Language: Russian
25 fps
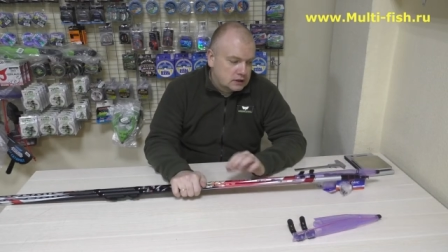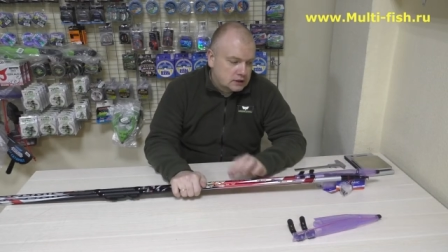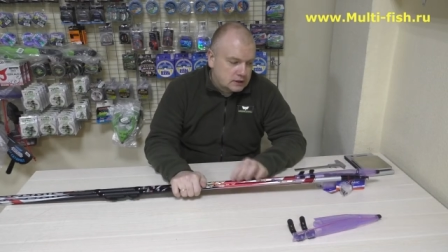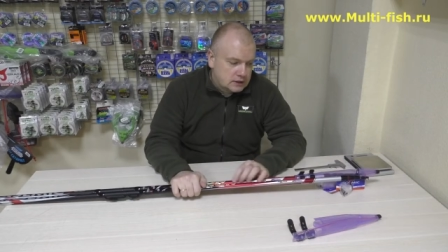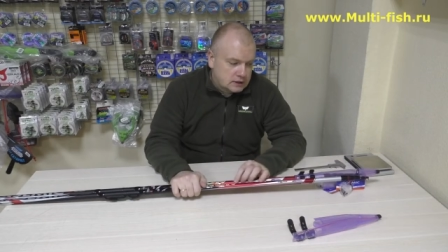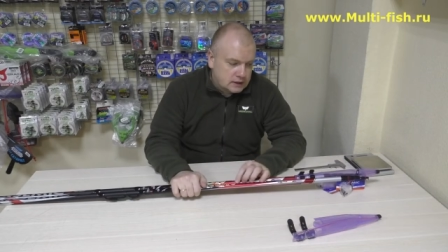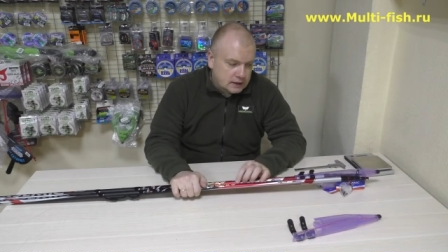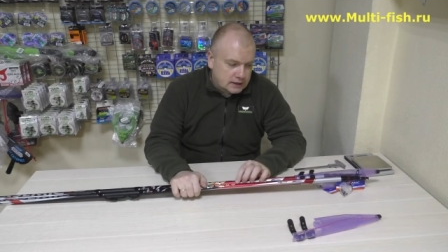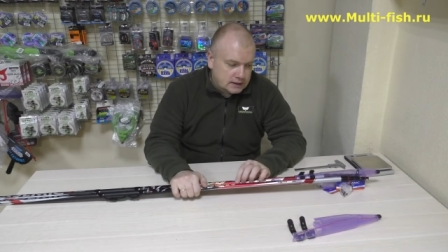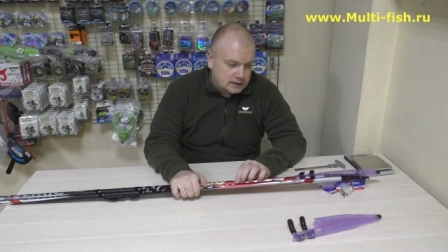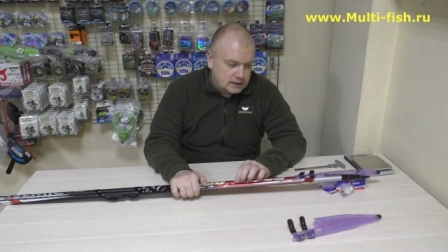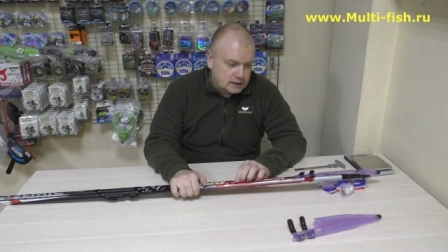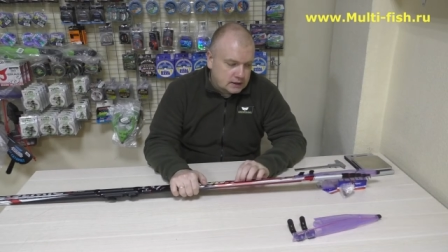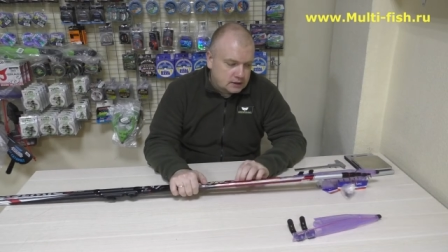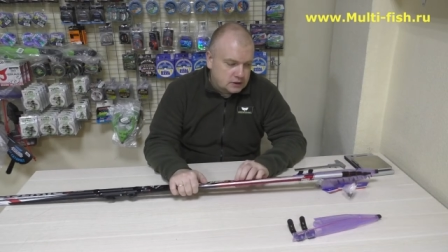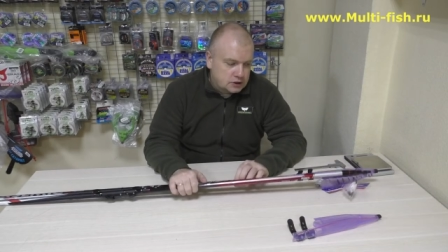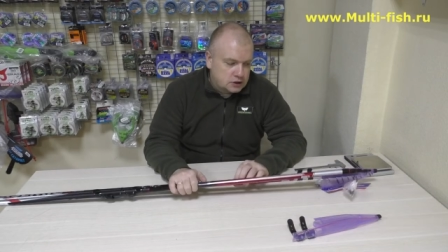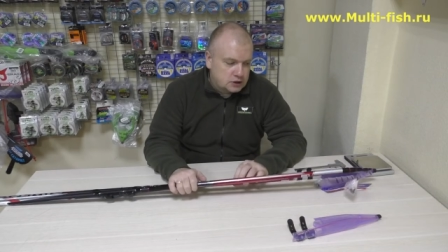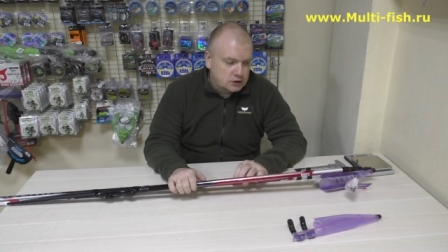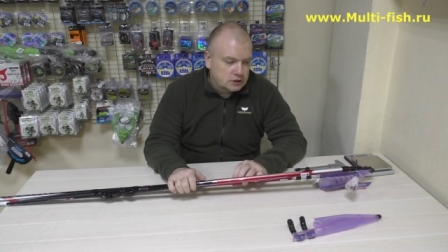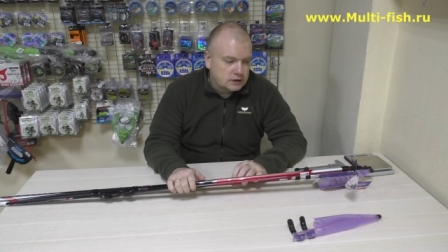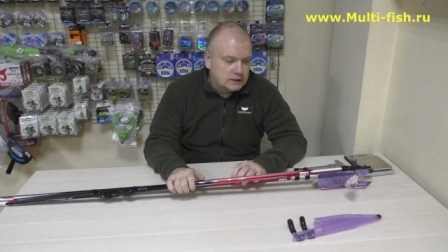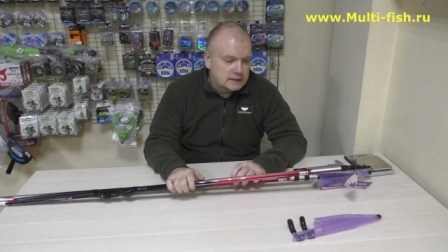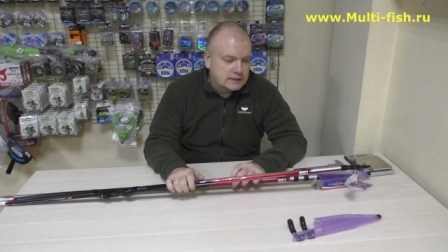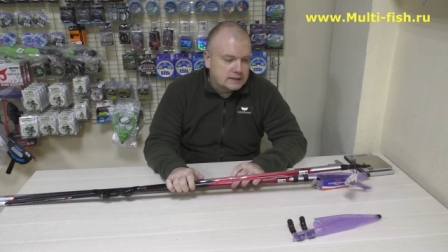
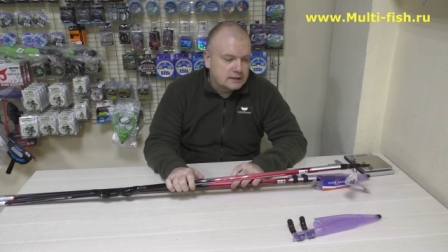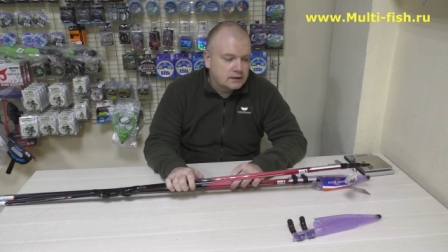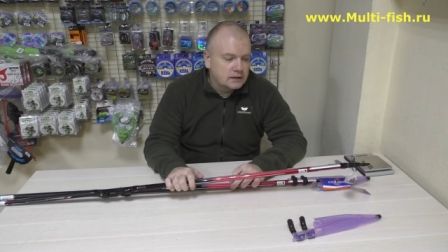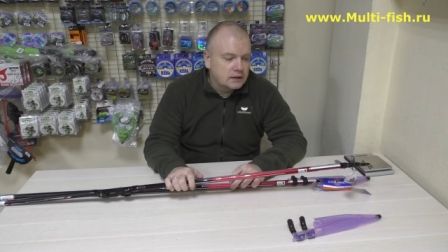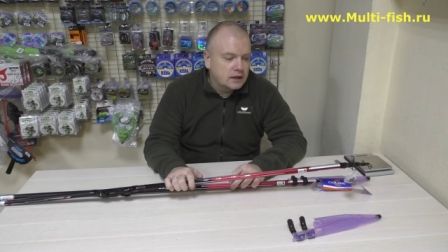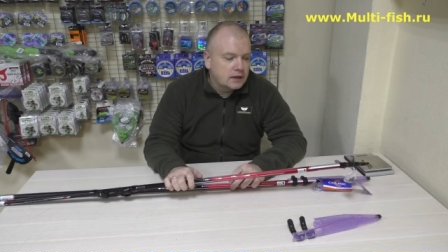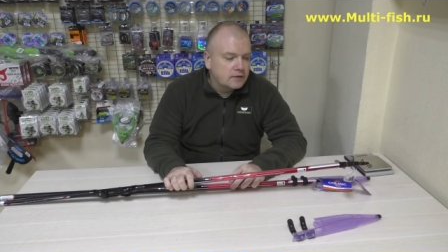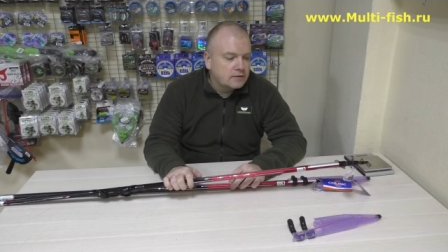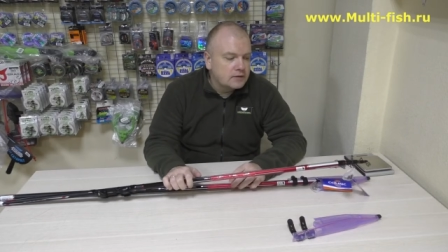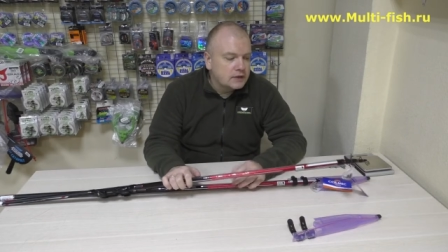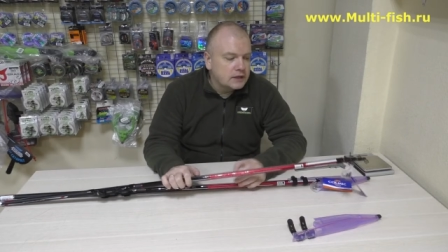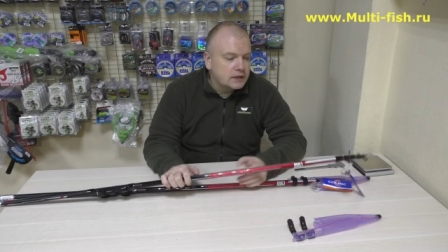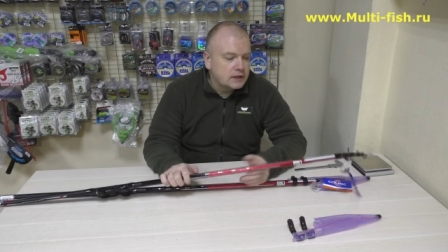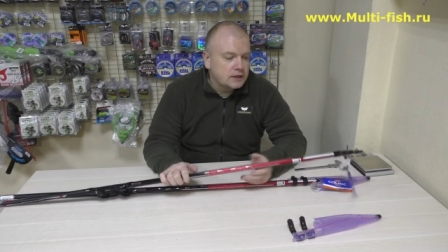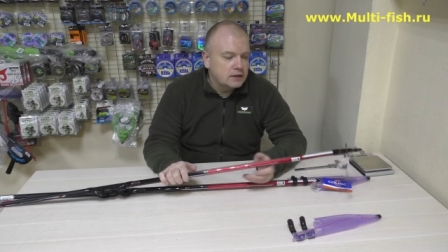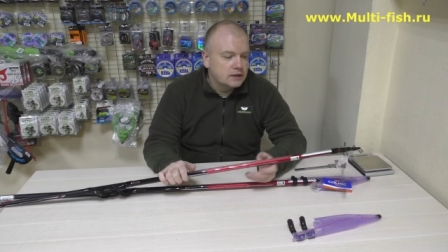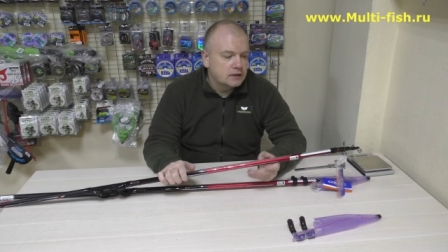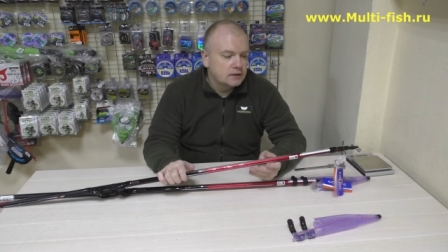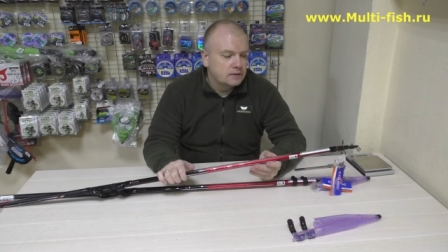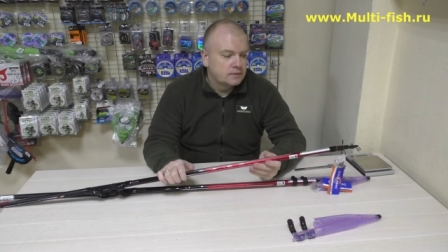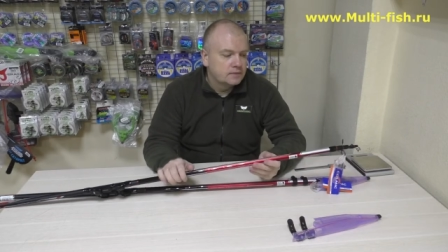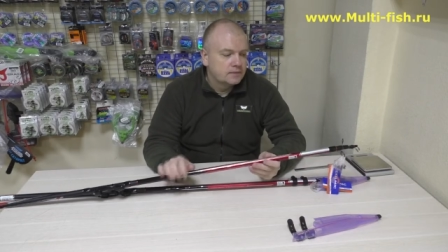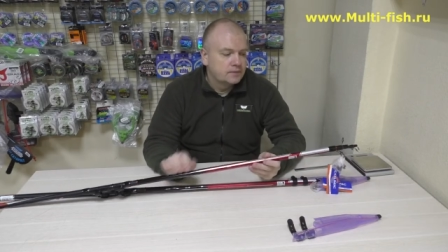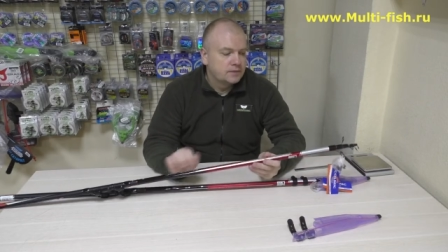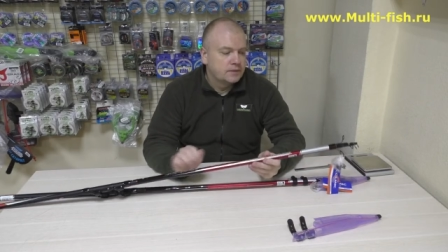достаточно
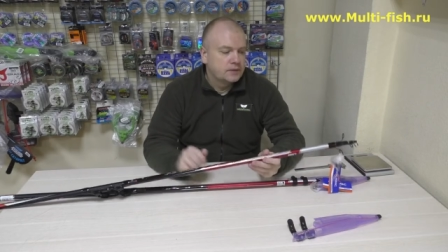силовые,